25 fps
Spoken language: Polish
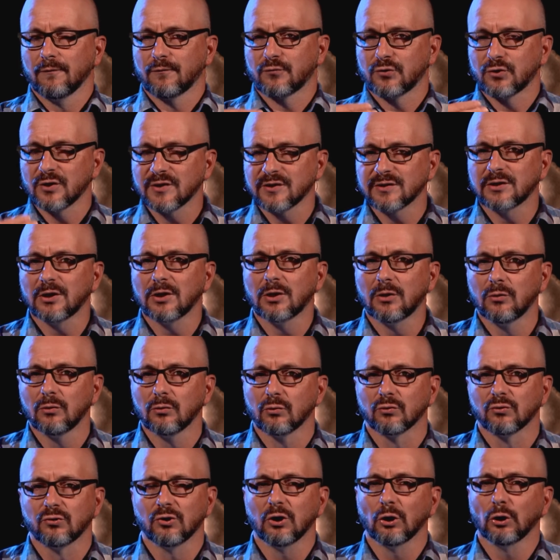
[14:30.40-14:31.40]
wszystkich
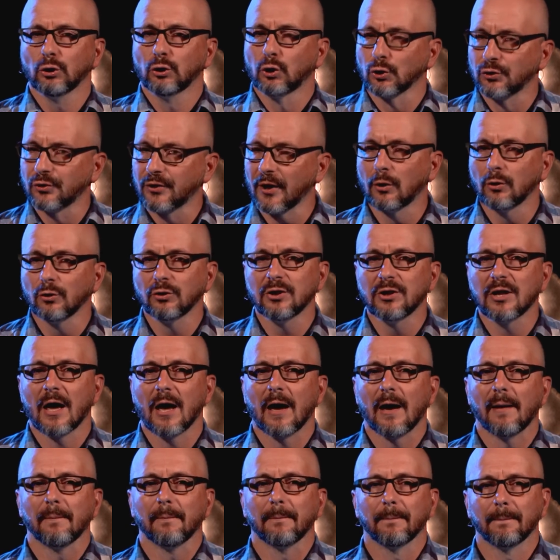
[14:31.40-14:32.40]
ludzi, do tego
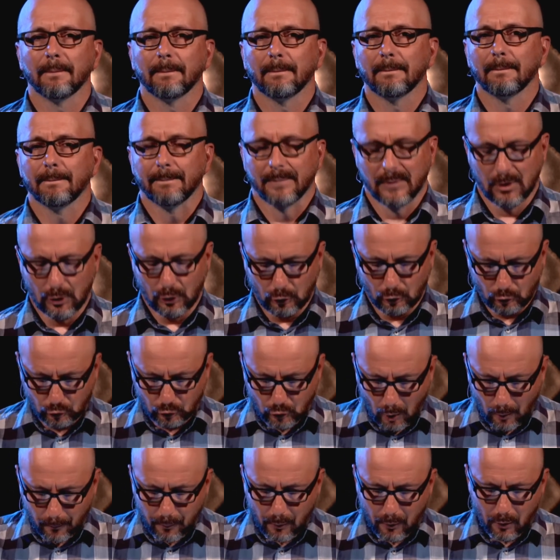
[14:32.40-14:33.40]
dnia
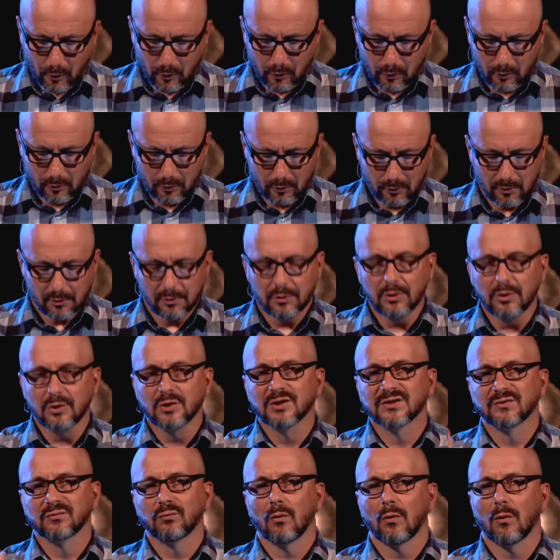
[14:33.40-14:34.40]
dobro i
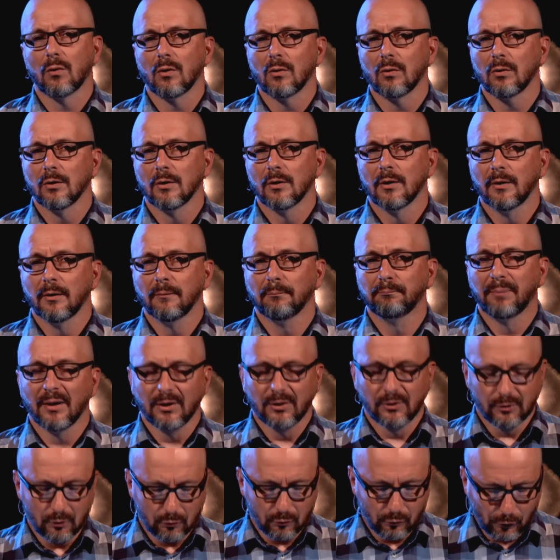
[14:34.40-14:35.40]
zło
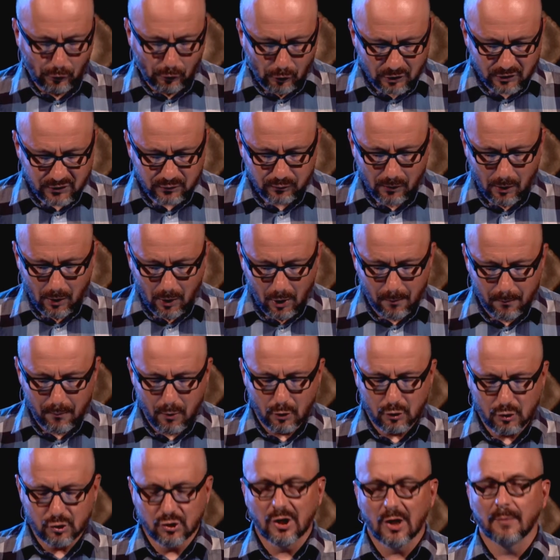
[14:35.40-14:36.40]
będą rosły
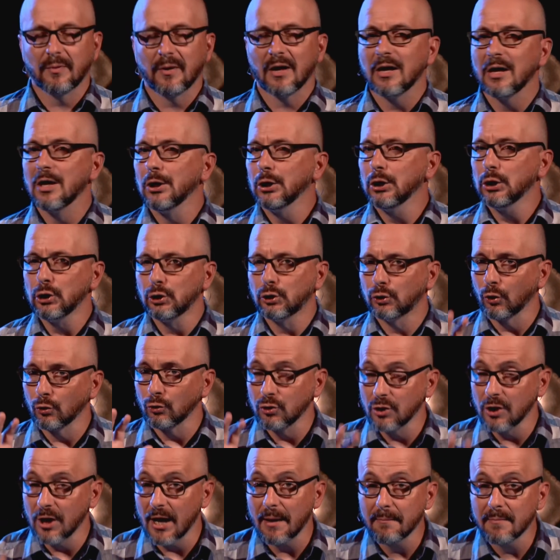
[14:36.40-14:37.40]
obok siebie i to
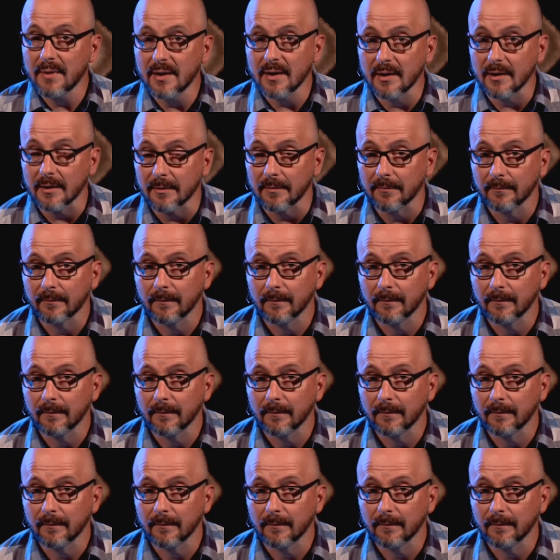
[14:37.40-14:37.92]
nie my,